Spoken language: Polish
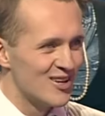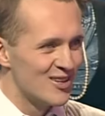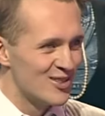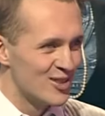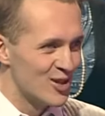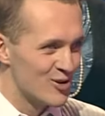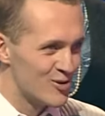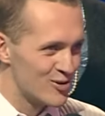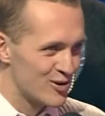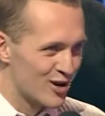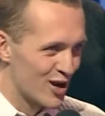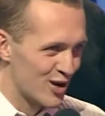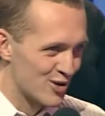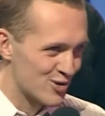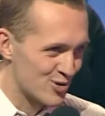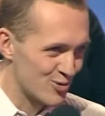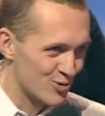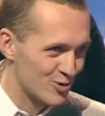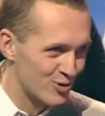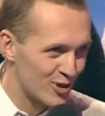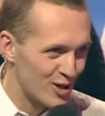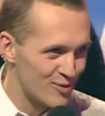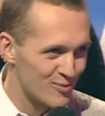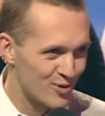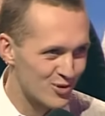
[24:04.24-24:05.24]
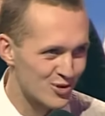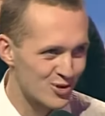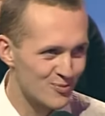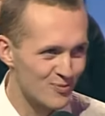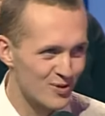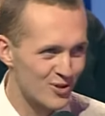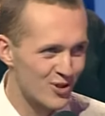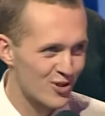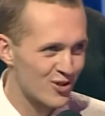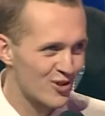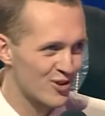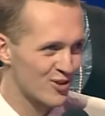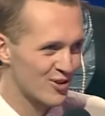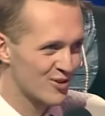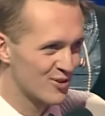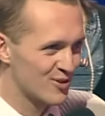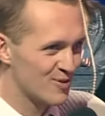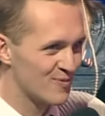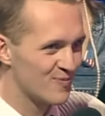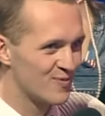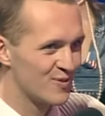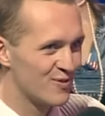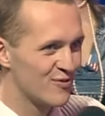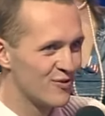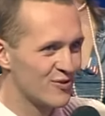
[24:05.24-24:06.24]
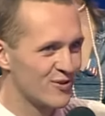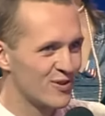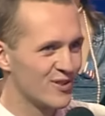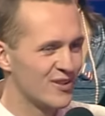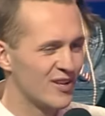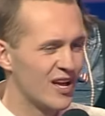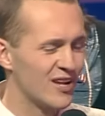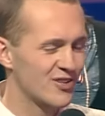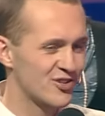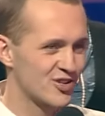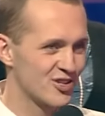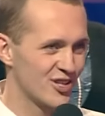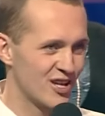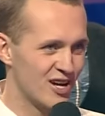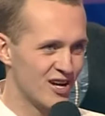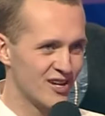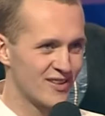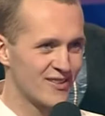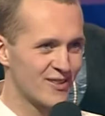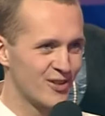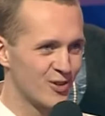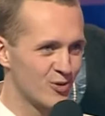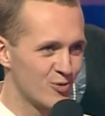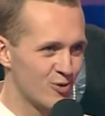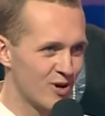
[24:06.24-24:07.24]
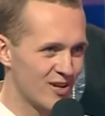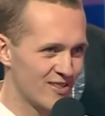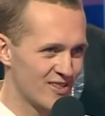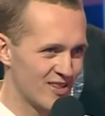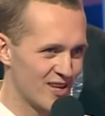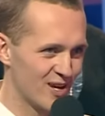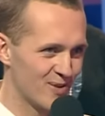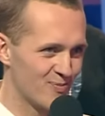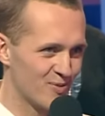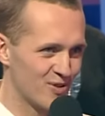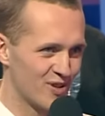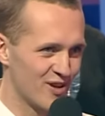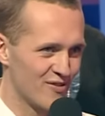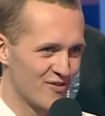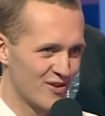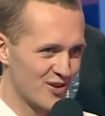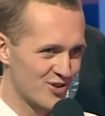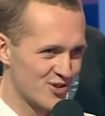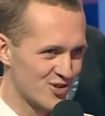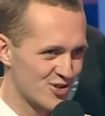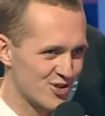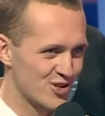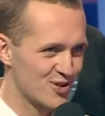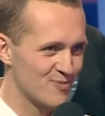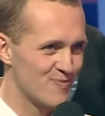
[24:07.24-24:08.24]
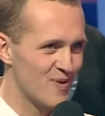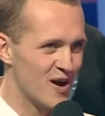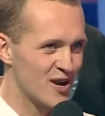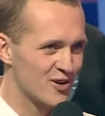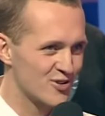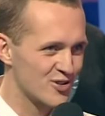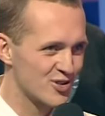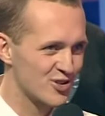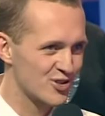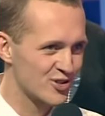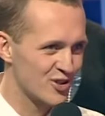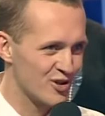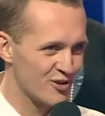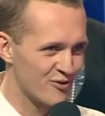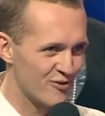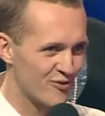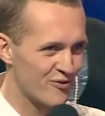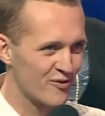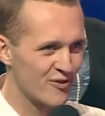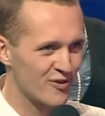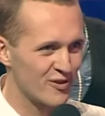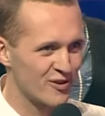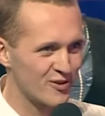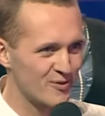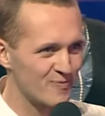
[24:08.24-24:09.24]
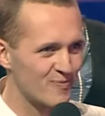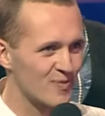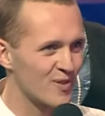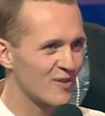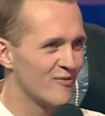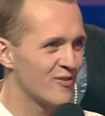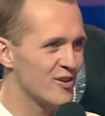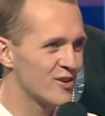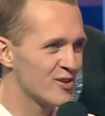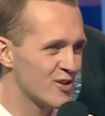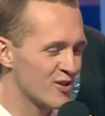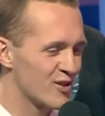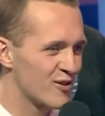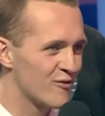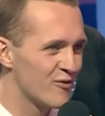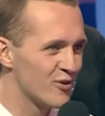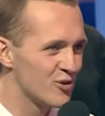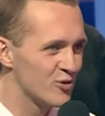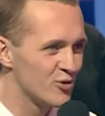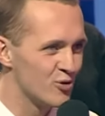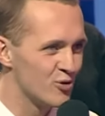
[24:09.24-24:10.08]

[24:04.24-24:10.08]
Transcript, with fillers: Na no, Okaszu. Tutaj może być e, dwuznaczna sytuacja, ponieważ pan Krzysztof, e, widząc twój